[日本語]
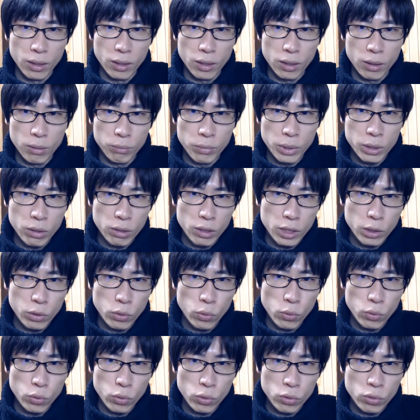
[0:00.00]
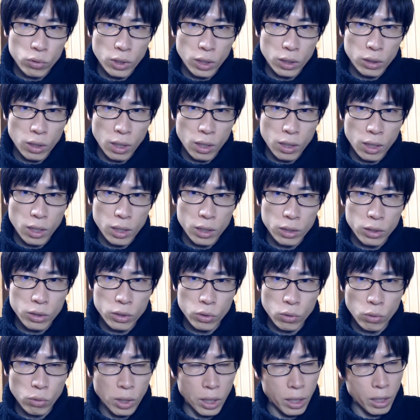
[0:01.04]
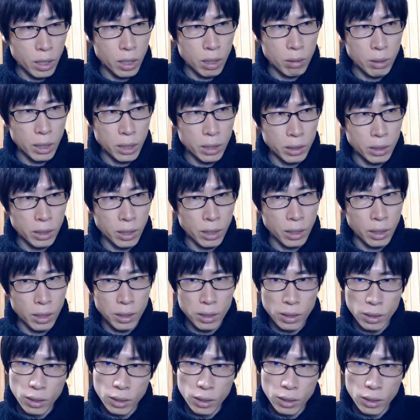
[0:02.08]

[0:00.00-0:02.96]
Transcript: 別に能力が高い人が選ばれて、